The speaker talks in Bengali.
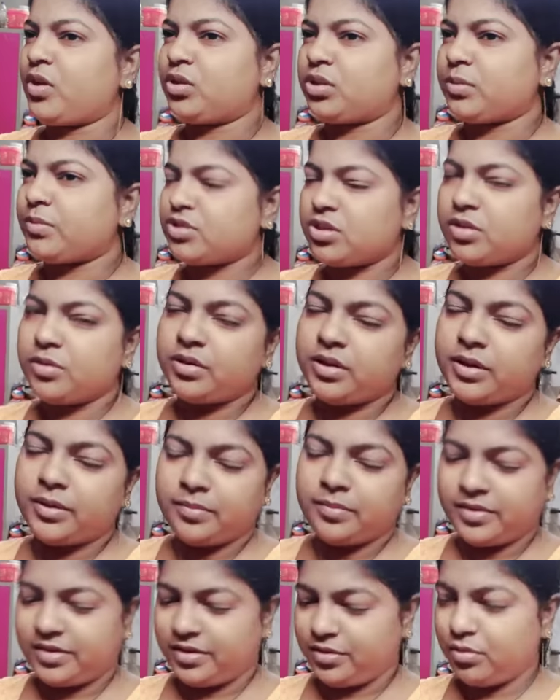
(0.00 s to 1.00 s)
গত বছর
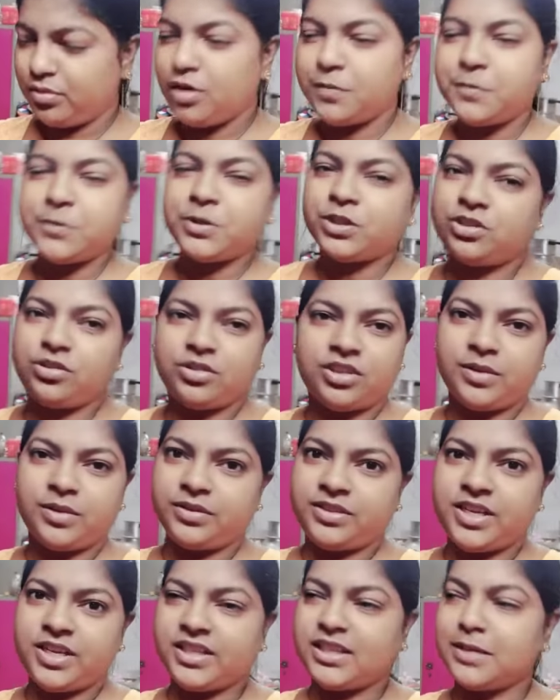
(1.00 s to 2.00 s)
মানে দুর্গাপুজোতেও
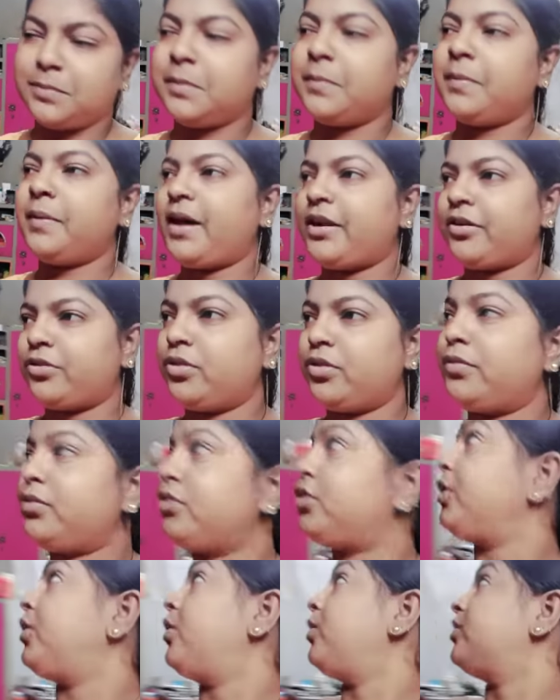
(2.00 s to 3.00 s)
ঠিক তেমনভাবে আনন্দ
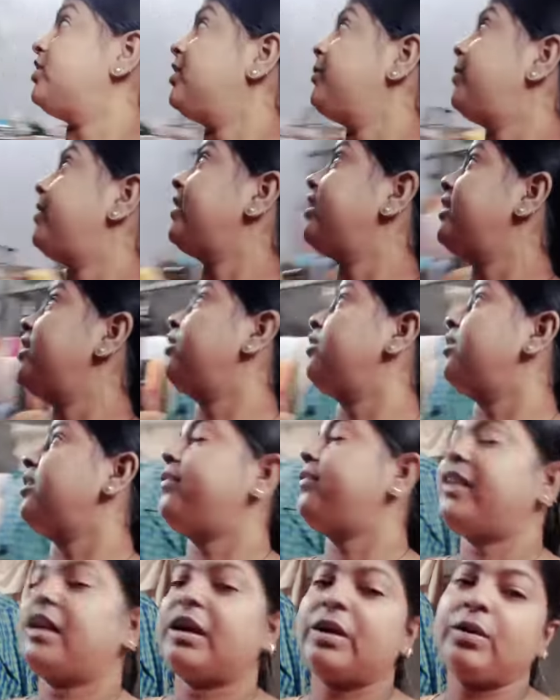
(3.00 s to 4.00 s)
ফুর্তি করতে পারিনি
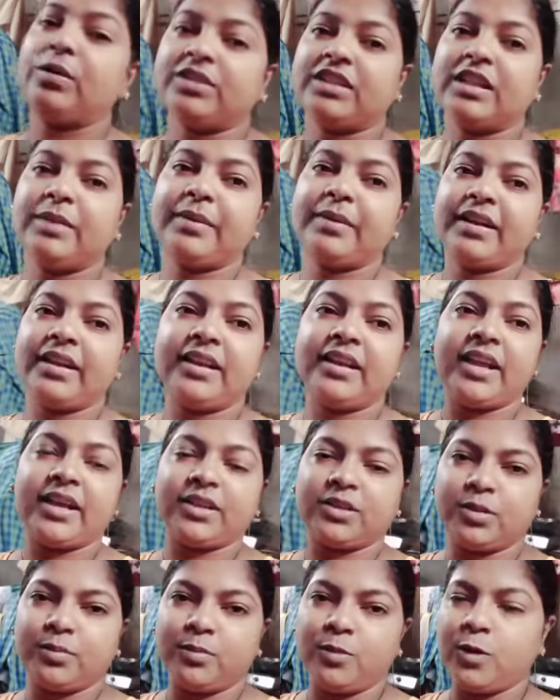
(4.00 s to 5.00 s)
ঘোরাফেরা করতে পারিনি
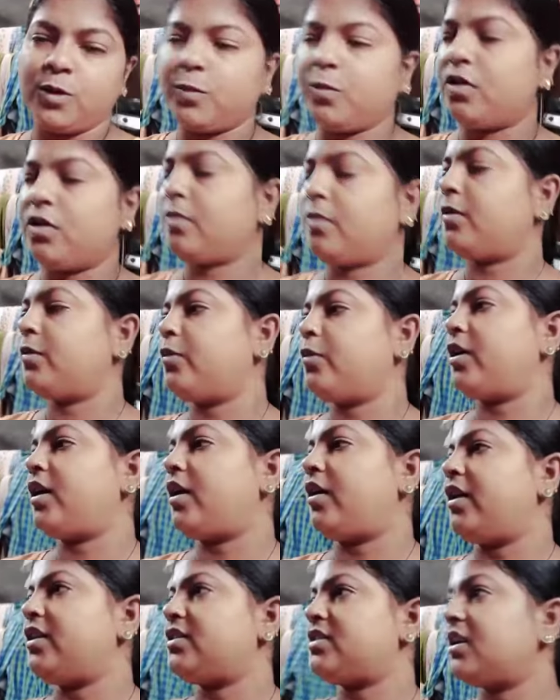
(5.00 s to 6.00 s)
একদম মনমোড়া মনমোড়া
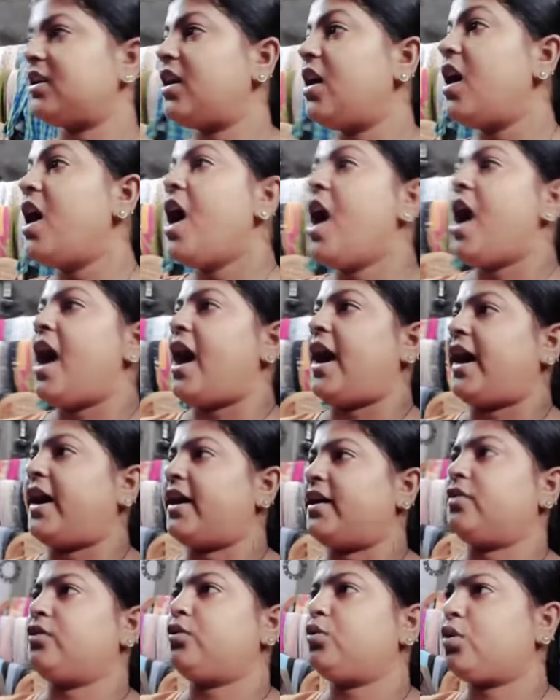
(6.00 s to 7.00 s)
হয়েছিল
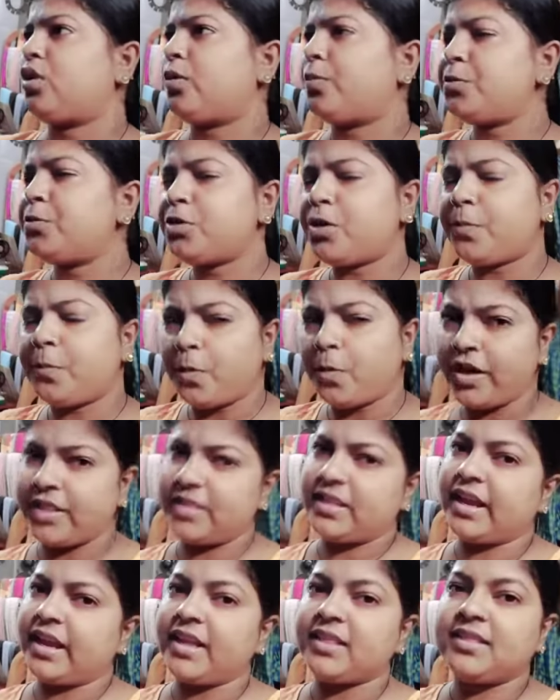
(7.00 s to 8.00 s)
আর দুর্গাপুজোর পরে
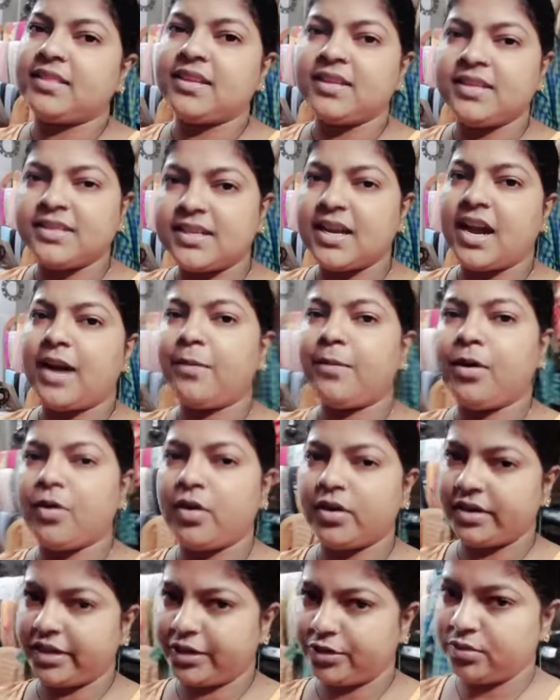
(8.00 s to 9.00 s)
থেকে দিনটা
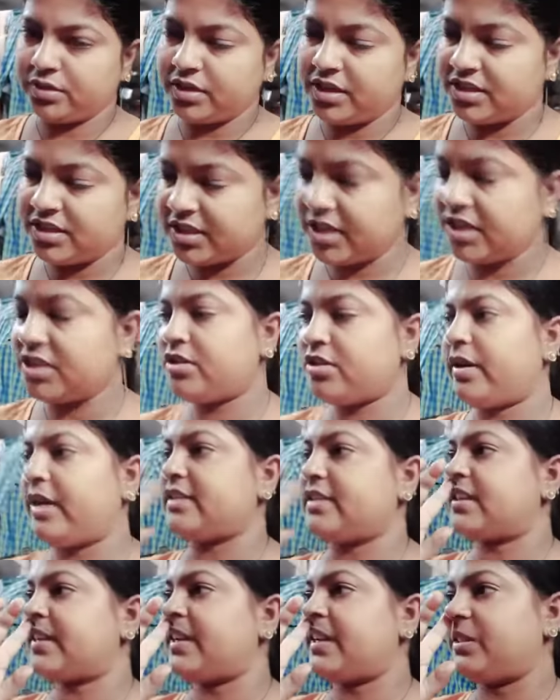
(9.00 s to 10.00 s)
আবহাওয়াটা একটুখানি চেঞ্জ
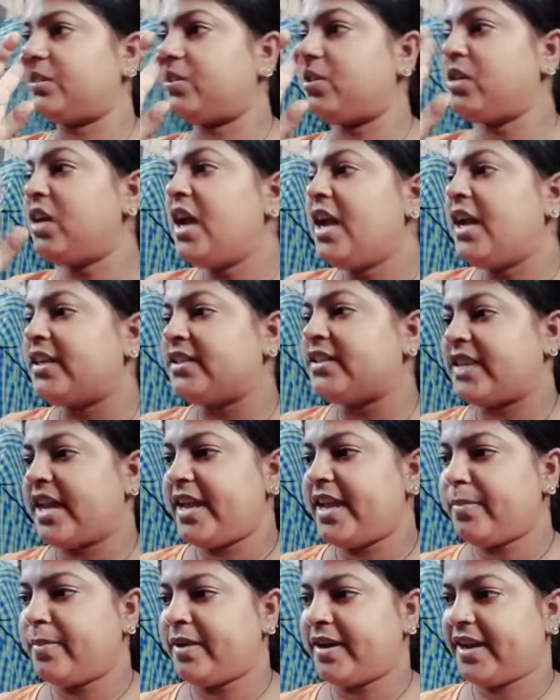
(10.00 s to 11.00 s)
হয়েছে কিন্তু
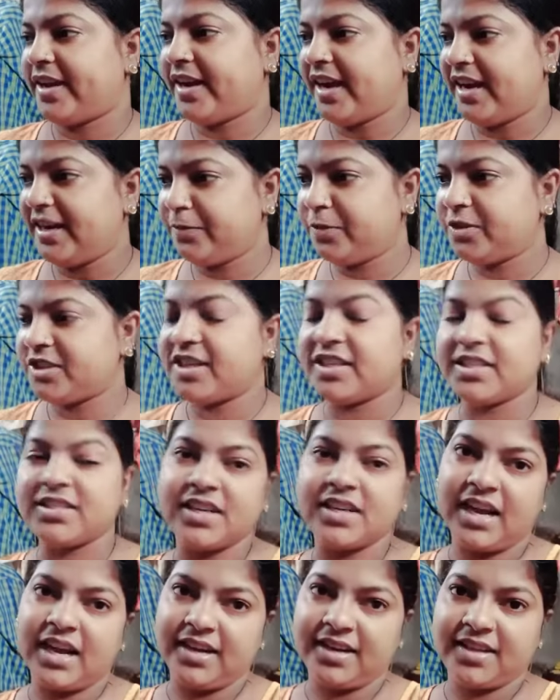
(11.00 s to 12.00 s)
যেই মানে কালী পুজো
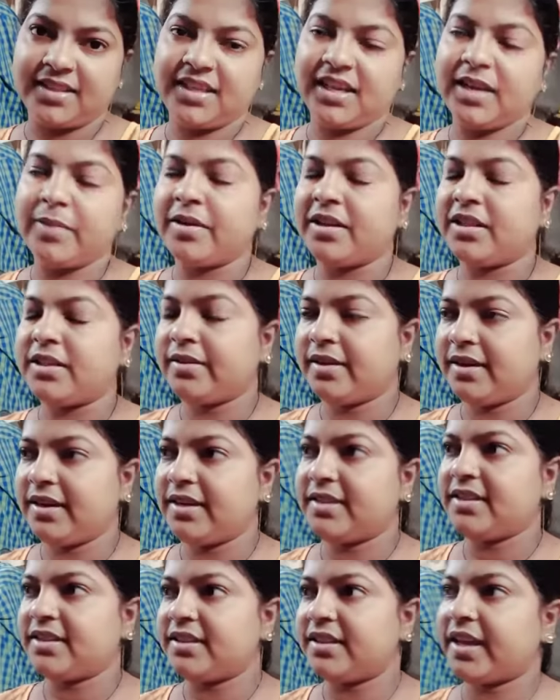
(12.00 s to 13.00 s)
এসেছে কালকে থেকে মানে
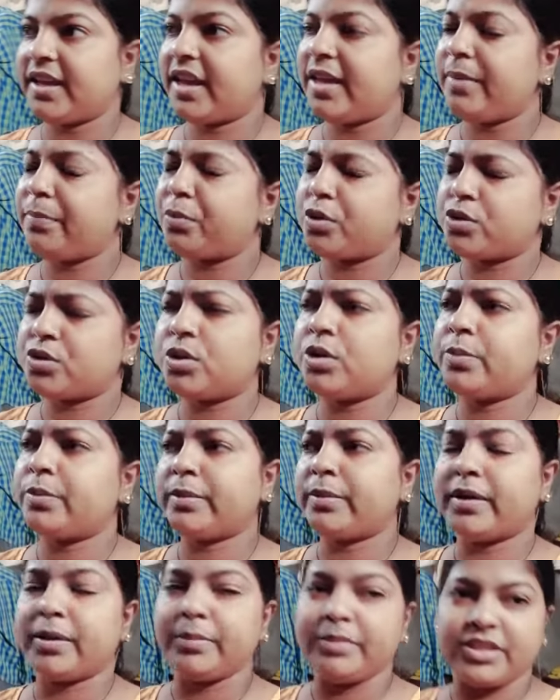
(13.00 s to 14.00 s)
দিওয়ালির দিন থেকেই প্রচণ্ড
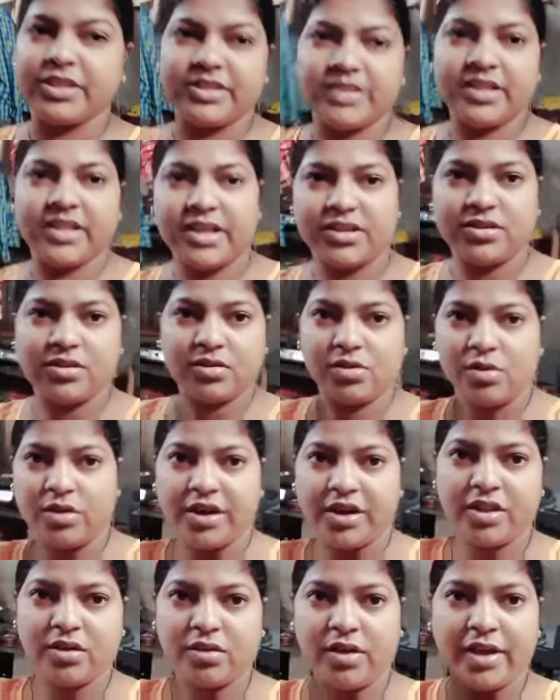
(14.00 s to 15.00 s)
পরিমাণে বৃষ্টি তার জন্য
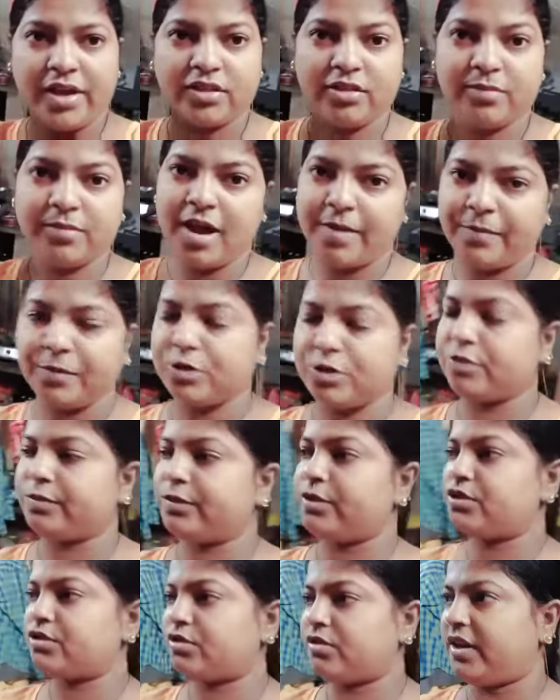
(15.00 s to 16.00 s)
ঘরে দেখো একদম কাপড়
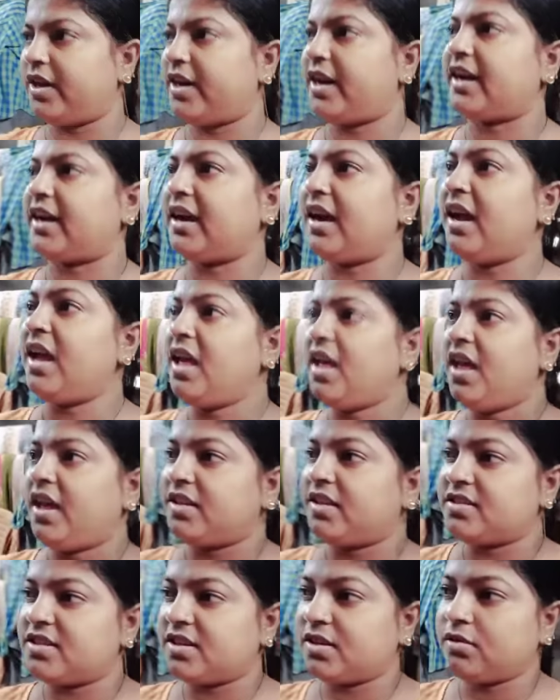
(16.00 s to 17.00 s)
চোপড় ছড়িয়ে রাখা
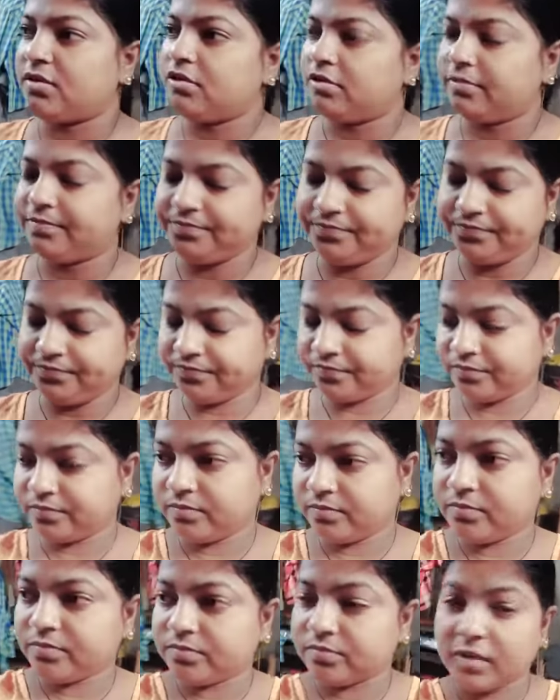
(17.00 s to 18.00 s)
যেগুলো
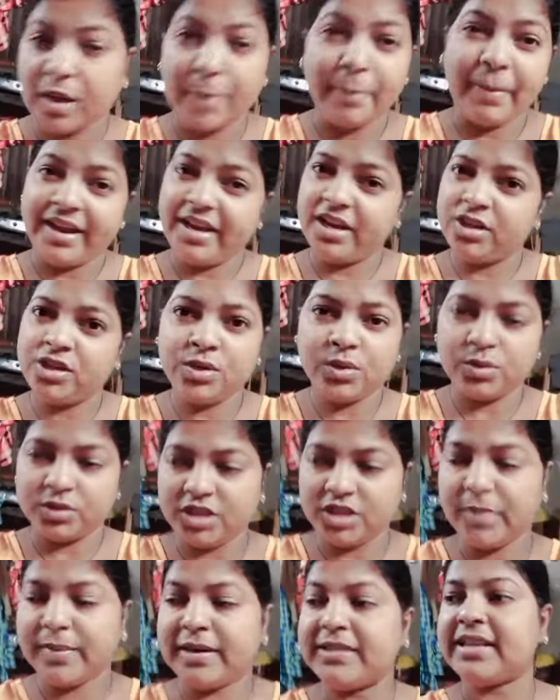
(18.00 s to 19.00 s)
বাইরে
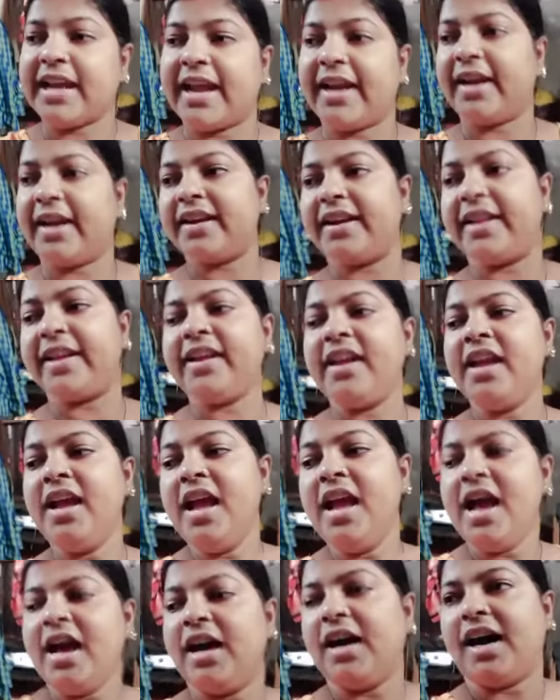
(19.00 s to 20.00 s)
শুকোতে দেওয়ার জায়গা নেই
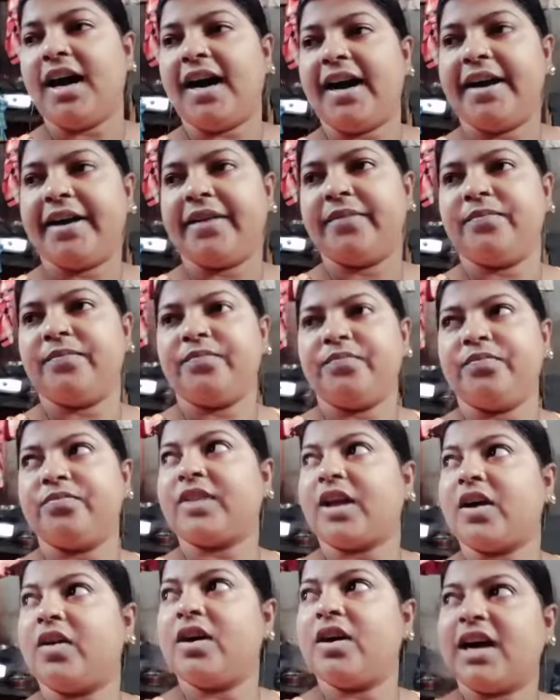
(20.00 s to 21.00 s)
আর
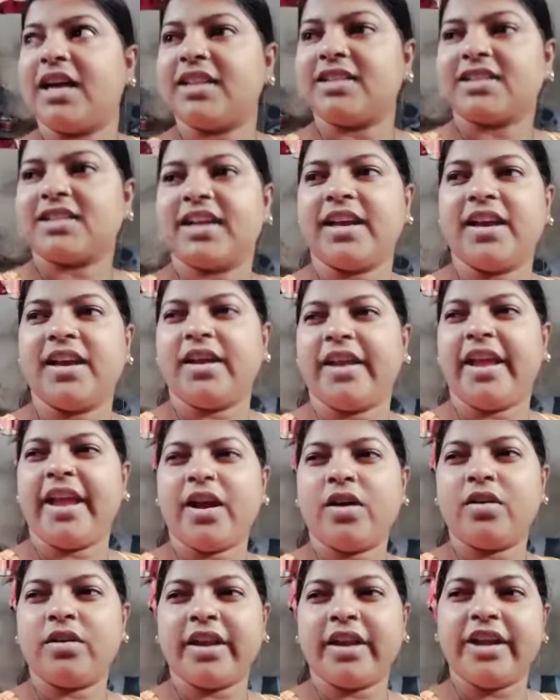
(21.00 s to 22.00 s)
তাও আজকে
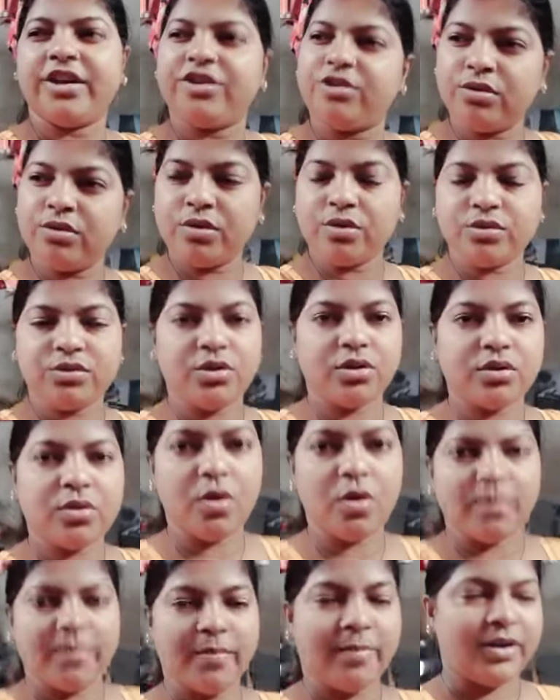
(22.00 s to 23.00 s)
এখন একটু রুদ্র
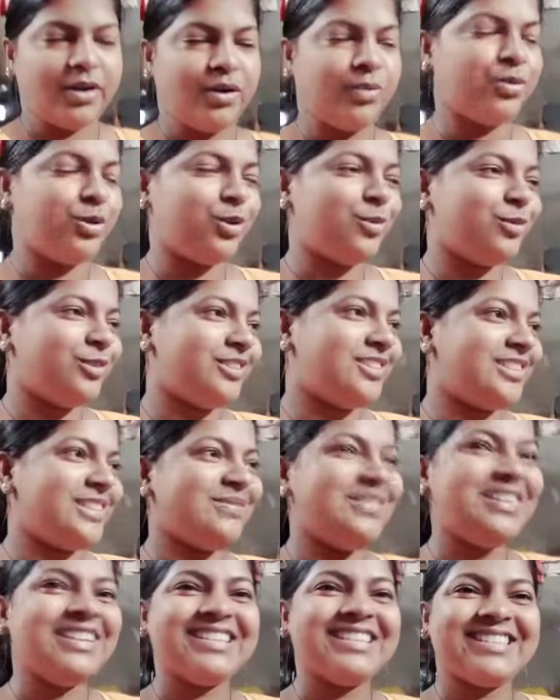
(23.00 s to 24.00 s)
কম মানে রুদ্র বলছি
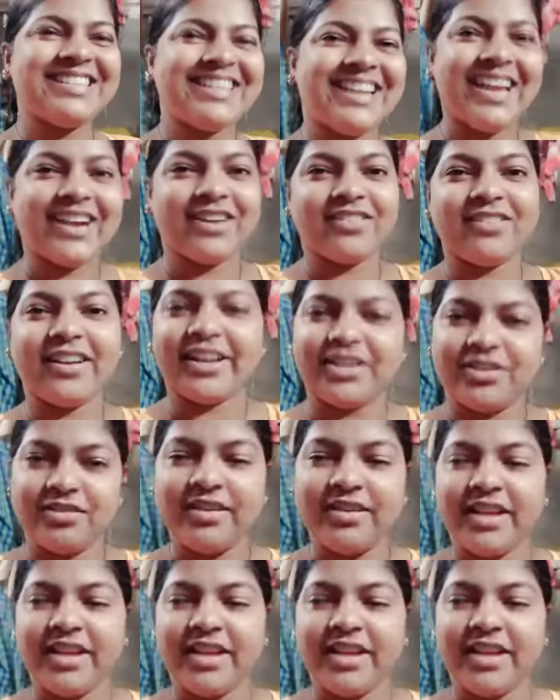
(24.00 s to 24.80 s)
বৃষ্টি এখন একটু